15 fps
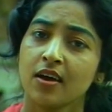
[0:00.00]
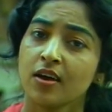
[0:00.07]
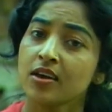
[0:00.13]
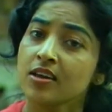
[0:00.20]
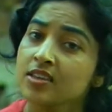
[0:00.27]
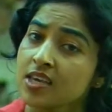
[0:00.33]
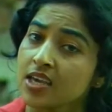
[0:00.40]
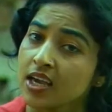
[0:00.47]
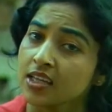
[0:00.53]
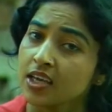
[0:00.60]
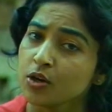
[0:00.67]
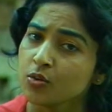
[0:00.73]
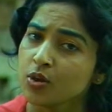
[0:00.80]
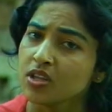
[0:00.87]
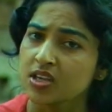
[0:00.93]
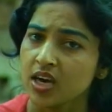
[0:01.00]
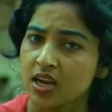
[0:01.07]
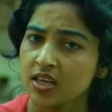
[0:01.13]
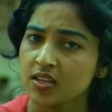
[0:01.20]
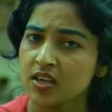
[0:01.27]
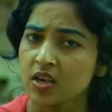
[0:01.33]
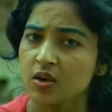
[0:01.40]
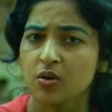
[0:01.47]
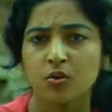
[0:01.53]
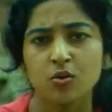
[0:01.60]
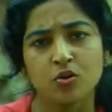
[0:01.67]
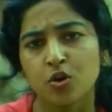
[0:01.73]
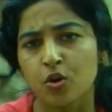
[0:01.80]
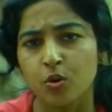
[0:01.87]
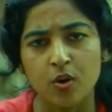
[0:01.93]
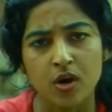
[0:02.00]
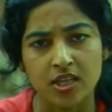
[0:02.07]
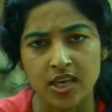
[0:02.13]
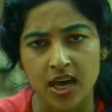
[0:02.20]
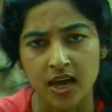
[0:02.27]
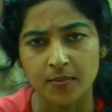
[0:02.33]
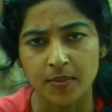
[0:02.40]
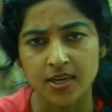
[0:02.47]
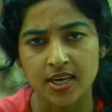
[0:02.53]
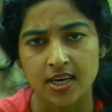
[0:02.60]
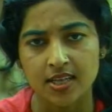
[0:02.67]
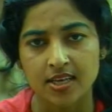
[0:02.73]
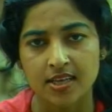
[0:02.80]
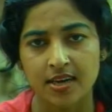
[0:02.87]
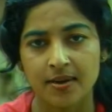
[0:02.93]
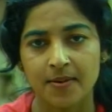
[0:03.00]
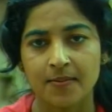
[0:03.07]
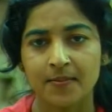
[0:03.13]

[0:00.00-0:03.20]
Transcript: किसी के इधर उधर जाने से कुछ लोगों का ध्यान बढ़ जाता था